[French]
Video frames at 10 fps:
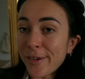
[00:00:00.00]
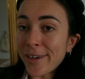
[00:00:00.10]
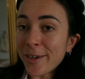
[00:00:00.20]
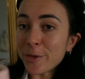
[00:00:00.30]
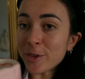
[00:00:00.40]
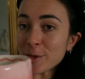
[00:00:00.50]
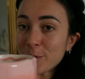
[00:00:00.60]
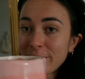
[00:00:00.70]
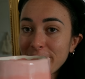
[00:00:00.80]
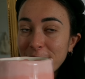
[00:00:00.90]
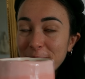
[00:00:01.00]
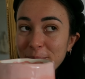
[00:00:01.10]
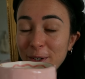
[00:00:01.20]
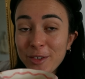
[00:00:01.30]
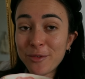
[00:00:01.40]
Alors là où j'en suis,
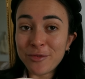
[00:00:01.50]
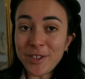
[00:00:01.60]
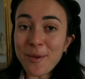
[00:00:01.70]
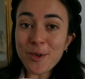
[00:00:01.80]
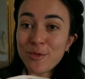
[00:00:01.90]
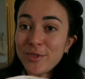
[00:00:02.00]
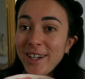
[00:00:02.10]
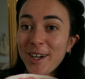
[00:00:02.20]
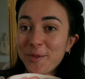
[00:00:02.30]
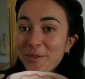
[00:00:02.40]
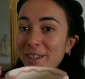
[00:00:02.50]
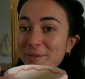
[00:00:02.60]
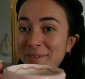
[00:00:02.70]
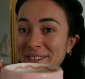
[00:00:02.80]
bah, finalement, je vous ai raconté.